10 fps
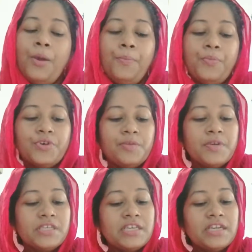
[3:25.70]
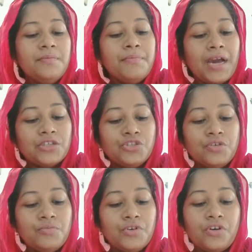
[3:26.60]
পরিবেশের
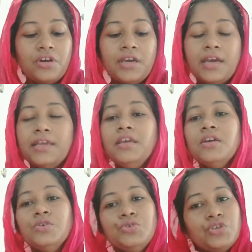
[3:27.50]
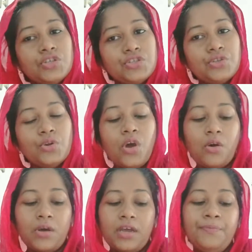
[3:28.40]
ভারসাম্য রক্ষায় সচেতন
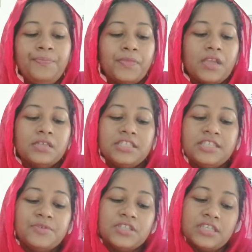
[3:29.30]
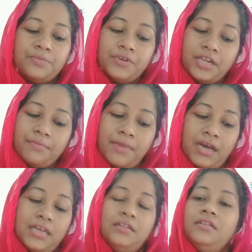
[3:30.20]
হওয়া জীবনযাপনের
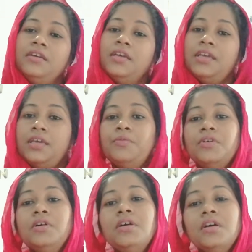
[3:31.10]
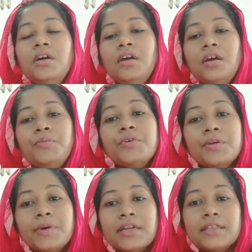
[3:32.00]
মান এবং
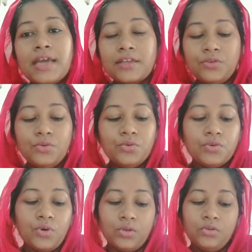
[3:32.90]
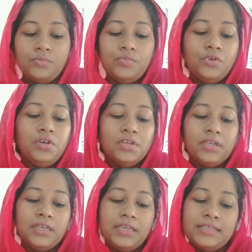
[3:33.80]
পরিবারের দায়িত্ব ও কর্তব্য
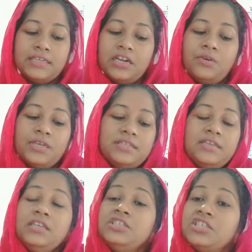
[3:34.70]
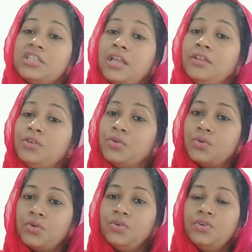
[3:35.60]
এছাড়াও আছে সিদ্ধান্ত
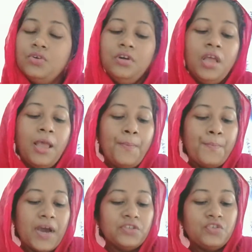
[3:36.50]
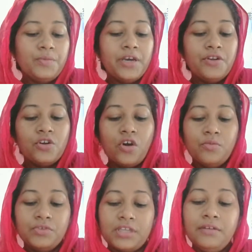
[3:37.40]
গ্রহণ ও বাস্তবায়নের
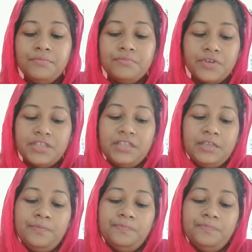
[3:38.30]
ক্ষমতা বৃদ্ধি